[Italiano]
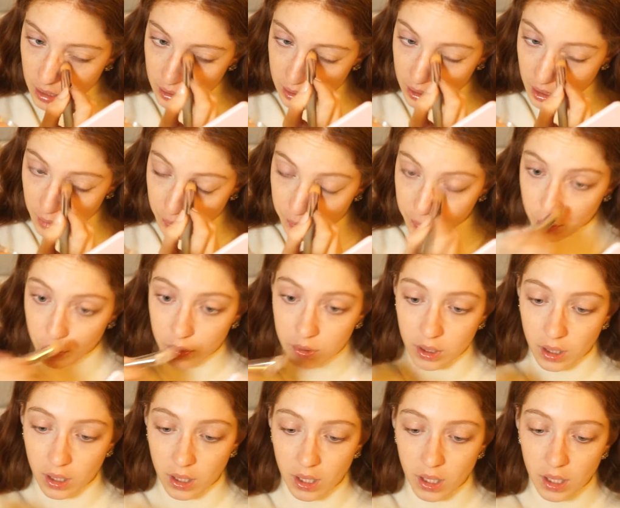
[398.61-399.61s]
3 più
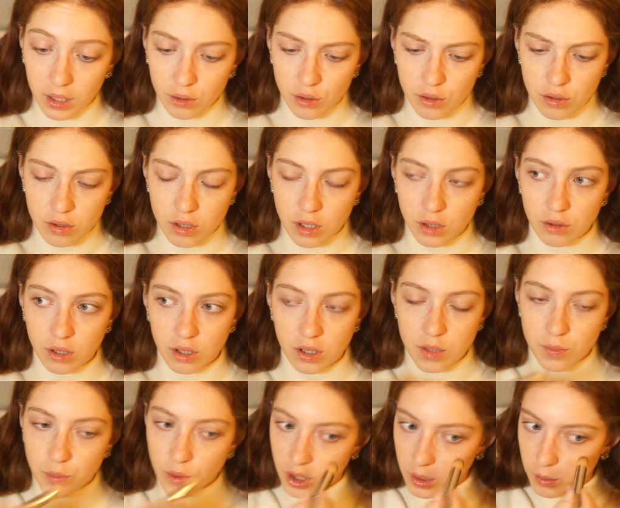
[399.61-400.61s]
3 non so se è ancora
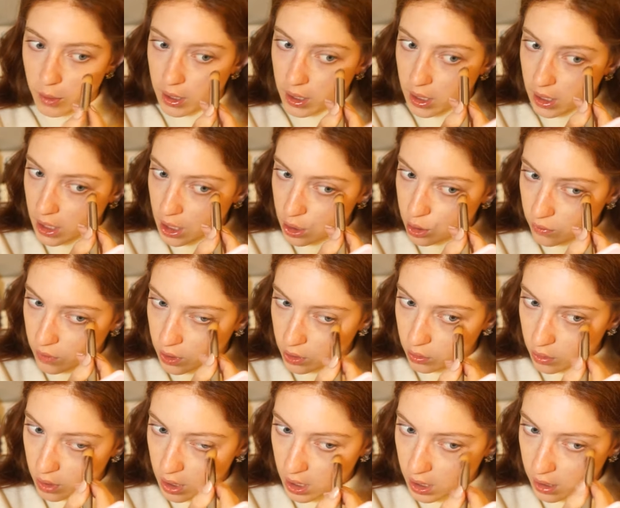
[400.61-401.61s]
disponibile nel caso
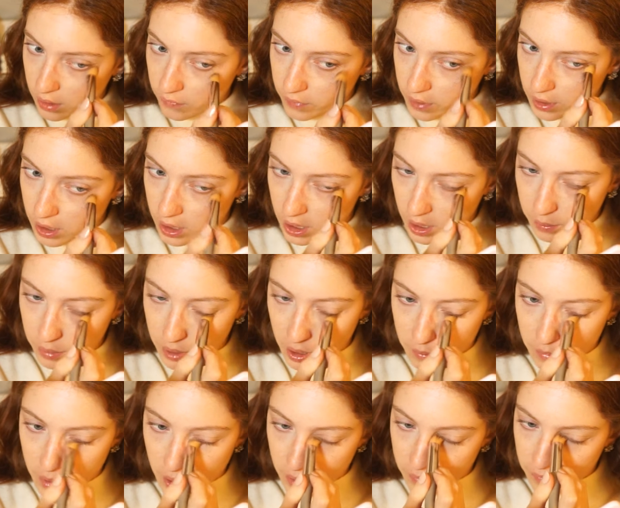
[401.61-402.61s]
vado a vedere per il
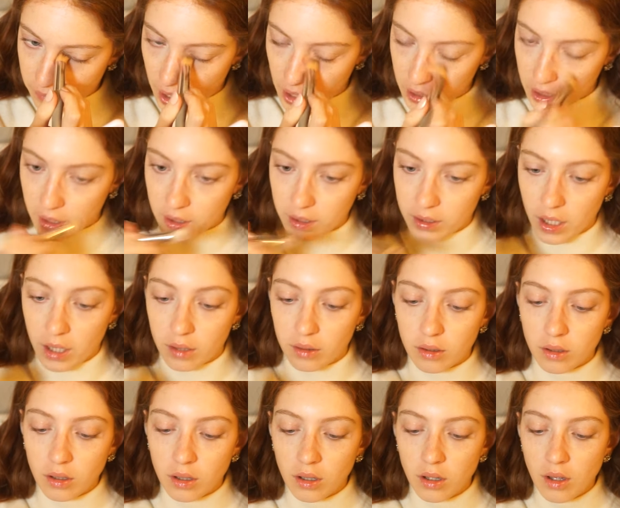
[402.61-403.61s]
Black Friday
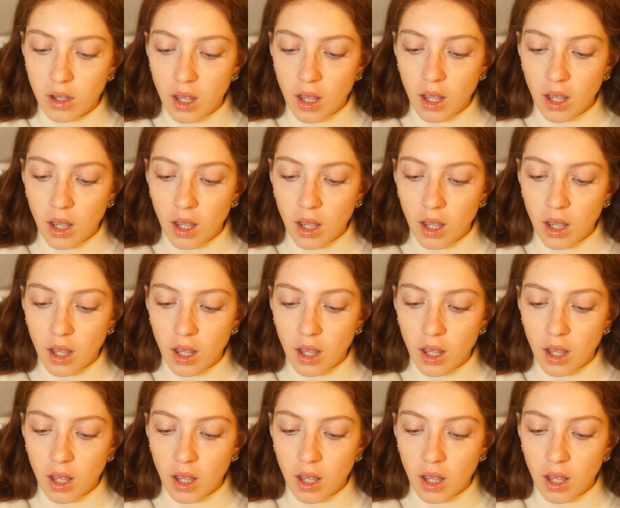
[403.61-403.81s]
intendo